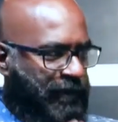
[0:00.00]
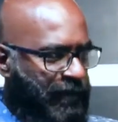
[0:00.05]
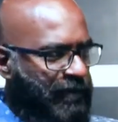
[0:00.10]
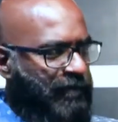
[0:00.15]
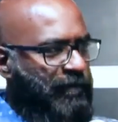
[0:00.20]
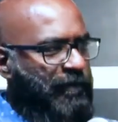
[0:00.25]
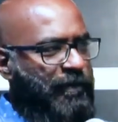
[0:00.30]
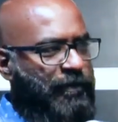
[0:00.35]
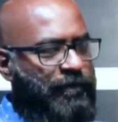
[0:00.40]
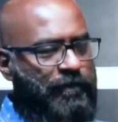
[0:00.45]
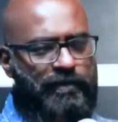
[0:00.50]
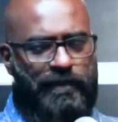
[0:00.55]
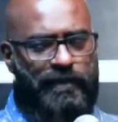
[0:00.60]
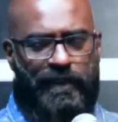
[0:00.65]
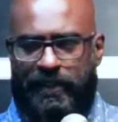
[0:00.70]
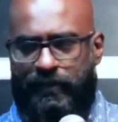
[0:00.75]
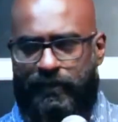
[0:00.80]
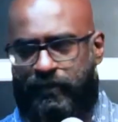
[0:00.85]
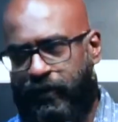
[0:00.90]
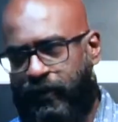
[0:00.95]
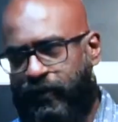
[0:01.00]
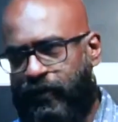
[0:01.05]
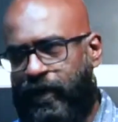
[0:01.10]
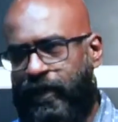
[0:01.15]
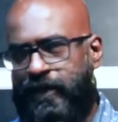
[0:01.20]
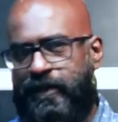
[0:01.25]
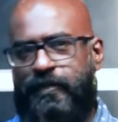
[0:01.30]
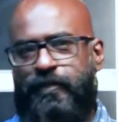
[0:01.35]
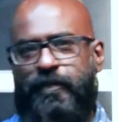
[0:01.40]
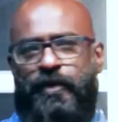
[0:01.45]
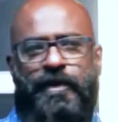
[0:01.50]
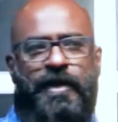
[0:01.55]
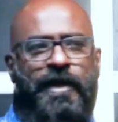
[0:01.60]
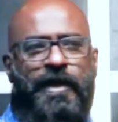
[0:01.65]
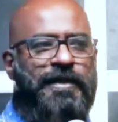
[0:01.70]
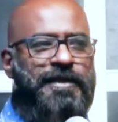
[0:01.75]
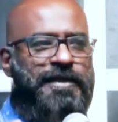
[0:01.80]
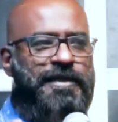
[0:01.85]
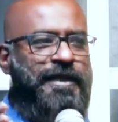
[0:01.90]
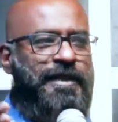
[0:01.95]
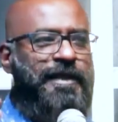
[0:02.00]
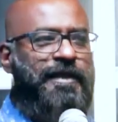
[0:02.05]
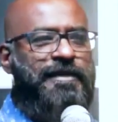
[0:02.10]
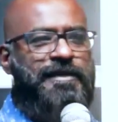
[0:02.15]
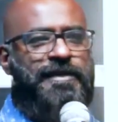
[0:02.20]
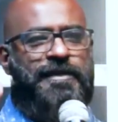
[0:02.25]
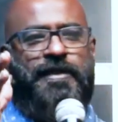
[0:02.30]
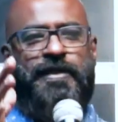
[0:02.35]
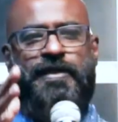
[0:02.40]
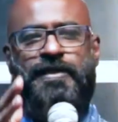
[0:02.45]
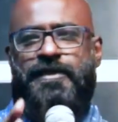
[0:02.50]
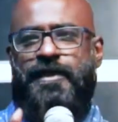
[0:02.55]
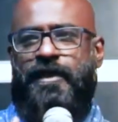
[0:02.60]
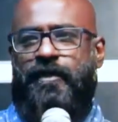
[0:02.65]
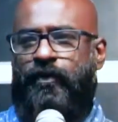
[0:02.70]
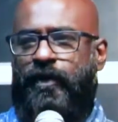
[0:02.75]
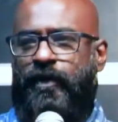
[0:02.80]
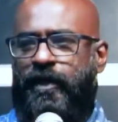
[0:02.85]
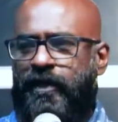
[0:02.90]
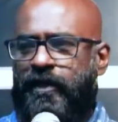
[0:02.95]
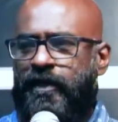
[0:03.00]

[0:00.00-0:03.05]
திரும்பியும் இந்த பக்கம் அந்த பக்கம் அலைஞ்சு கலைஞ்சு தெரிஞ்சால் கூட